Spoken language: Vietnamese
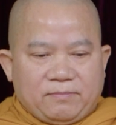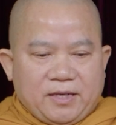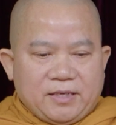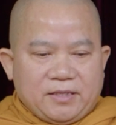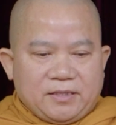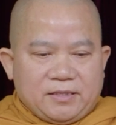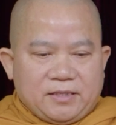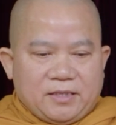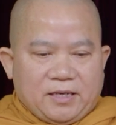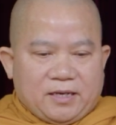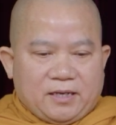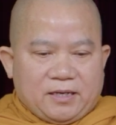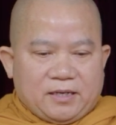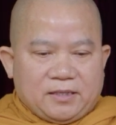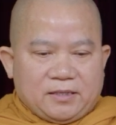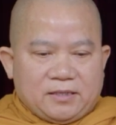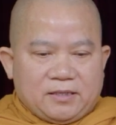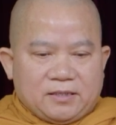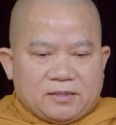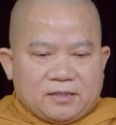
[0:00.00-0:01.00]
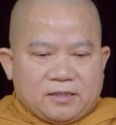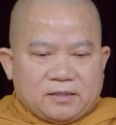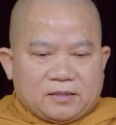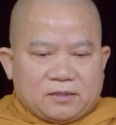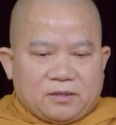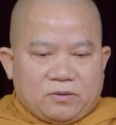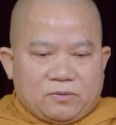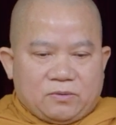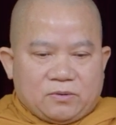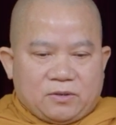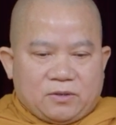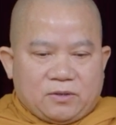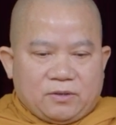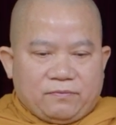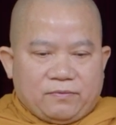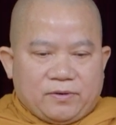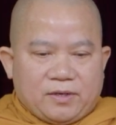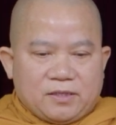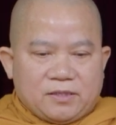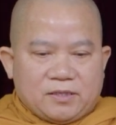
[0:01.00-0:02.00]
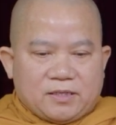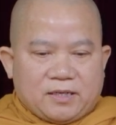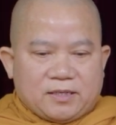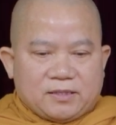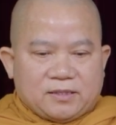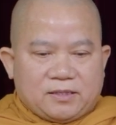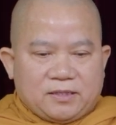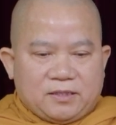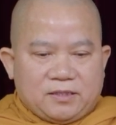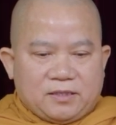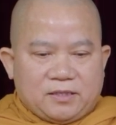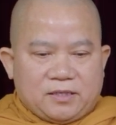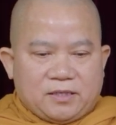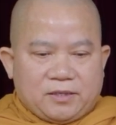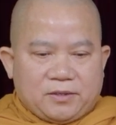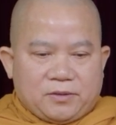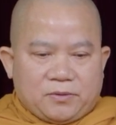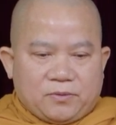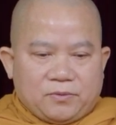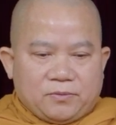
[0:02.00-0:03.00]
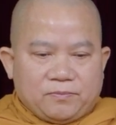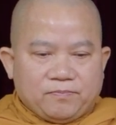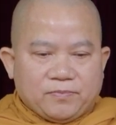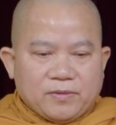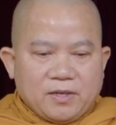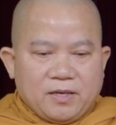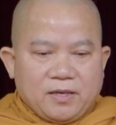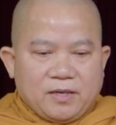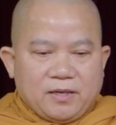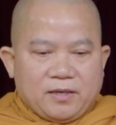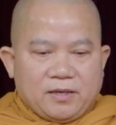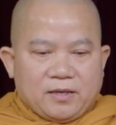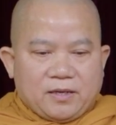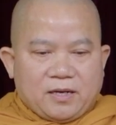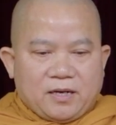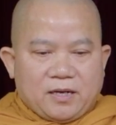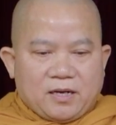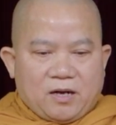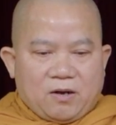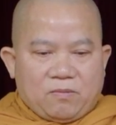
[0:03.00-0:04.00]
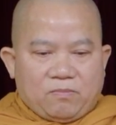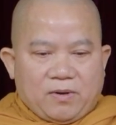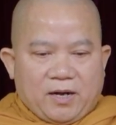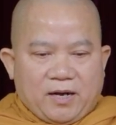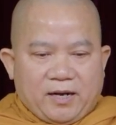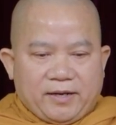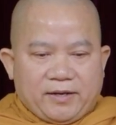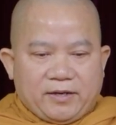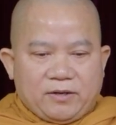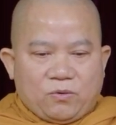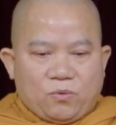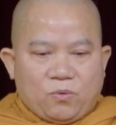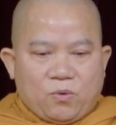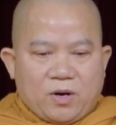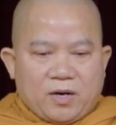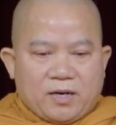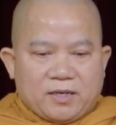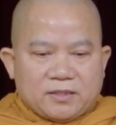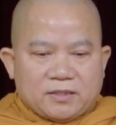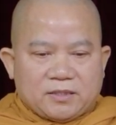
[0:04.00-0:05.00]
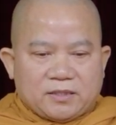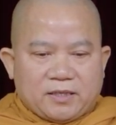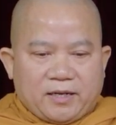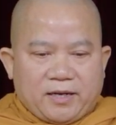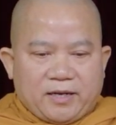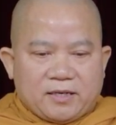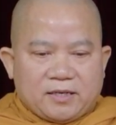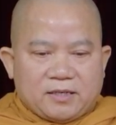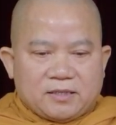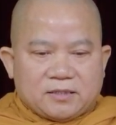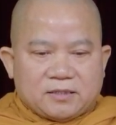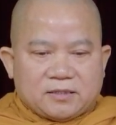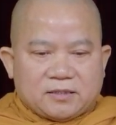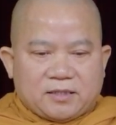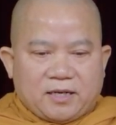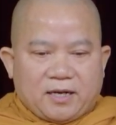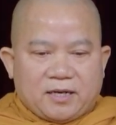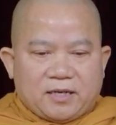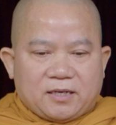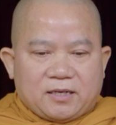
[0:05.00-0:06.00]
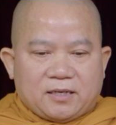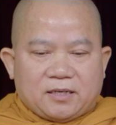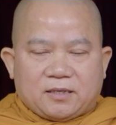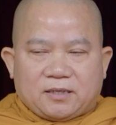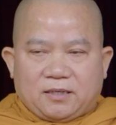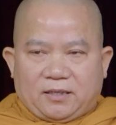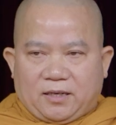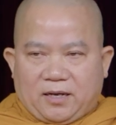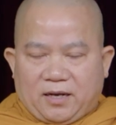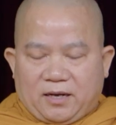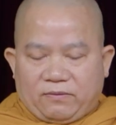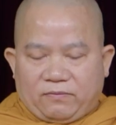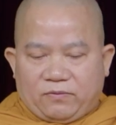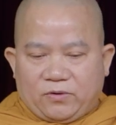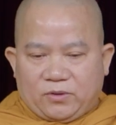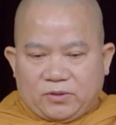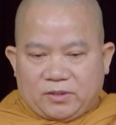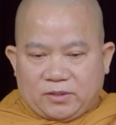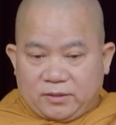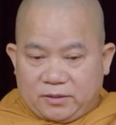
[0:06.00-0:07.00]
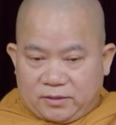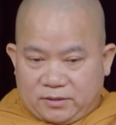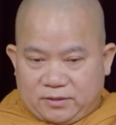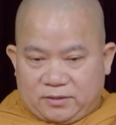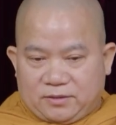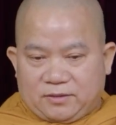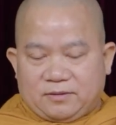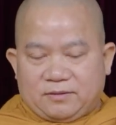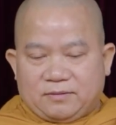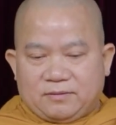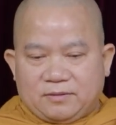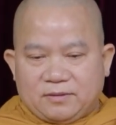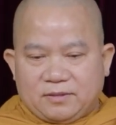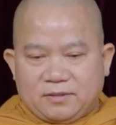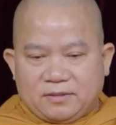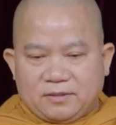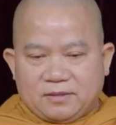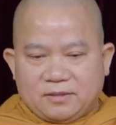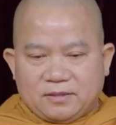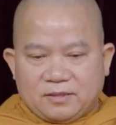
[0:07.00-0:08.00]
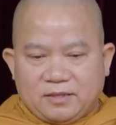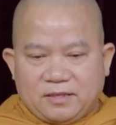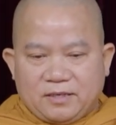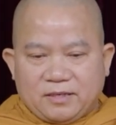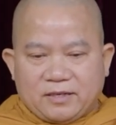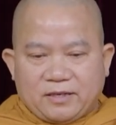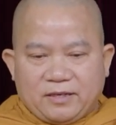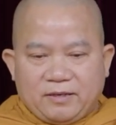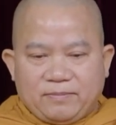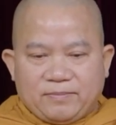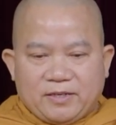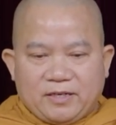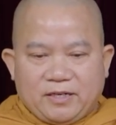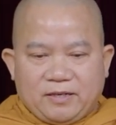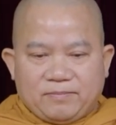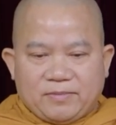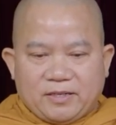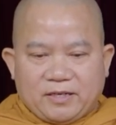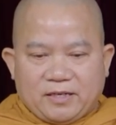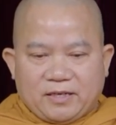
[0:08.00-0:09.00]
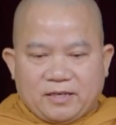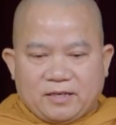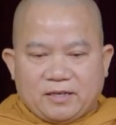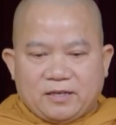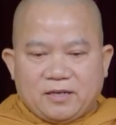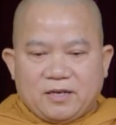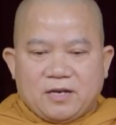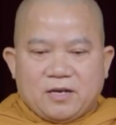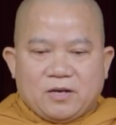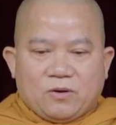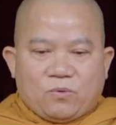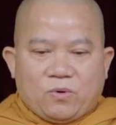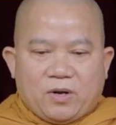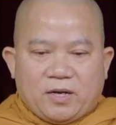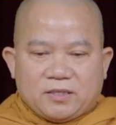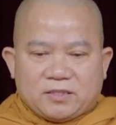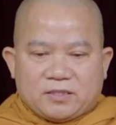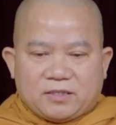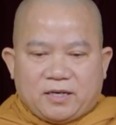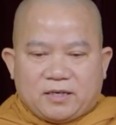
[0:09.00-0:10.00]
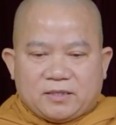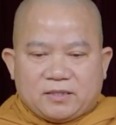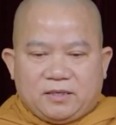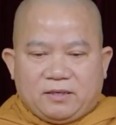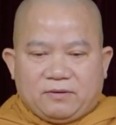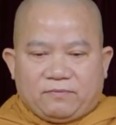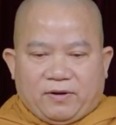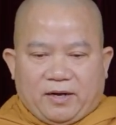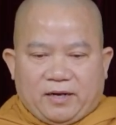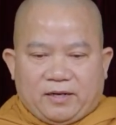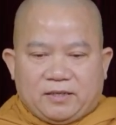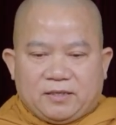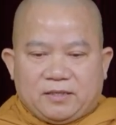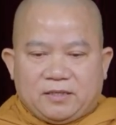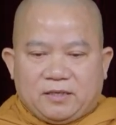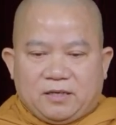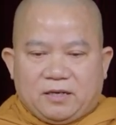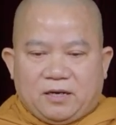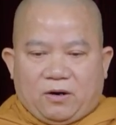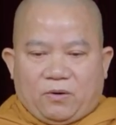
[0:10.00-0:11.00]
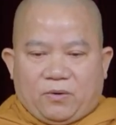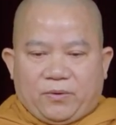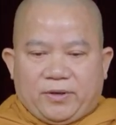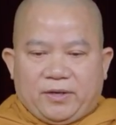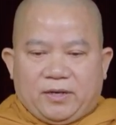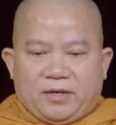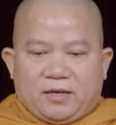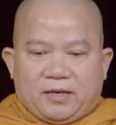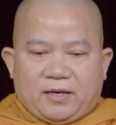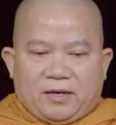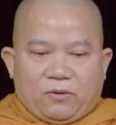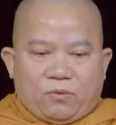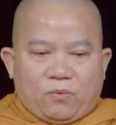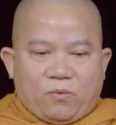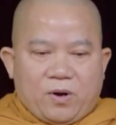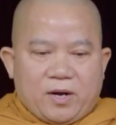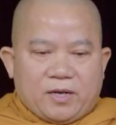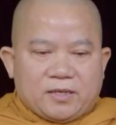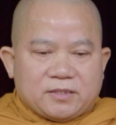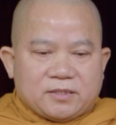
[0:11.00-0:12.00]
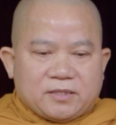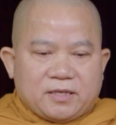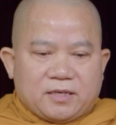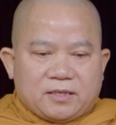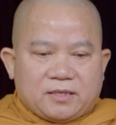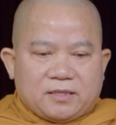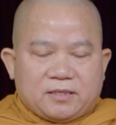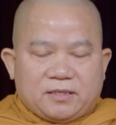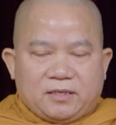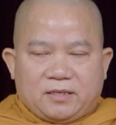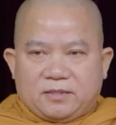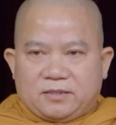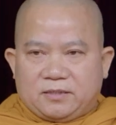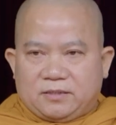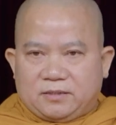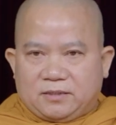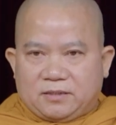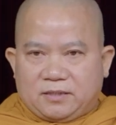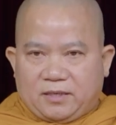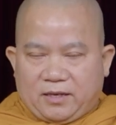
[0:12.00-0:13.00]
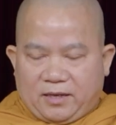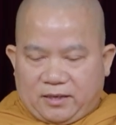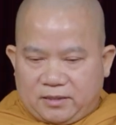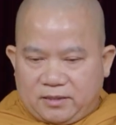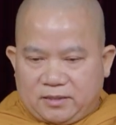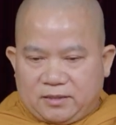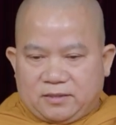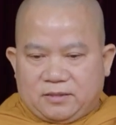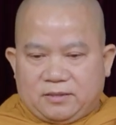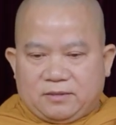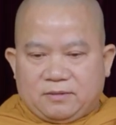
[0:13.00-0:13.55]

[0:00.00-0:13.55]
bây giờ Đức Thế Tôn nói với các tỳ kheo Các ông hãy quan sát sắc là vô thường Nhớ kỹ mấy điểm này ha Quán sát như vậy gọi là quán sát chân chánh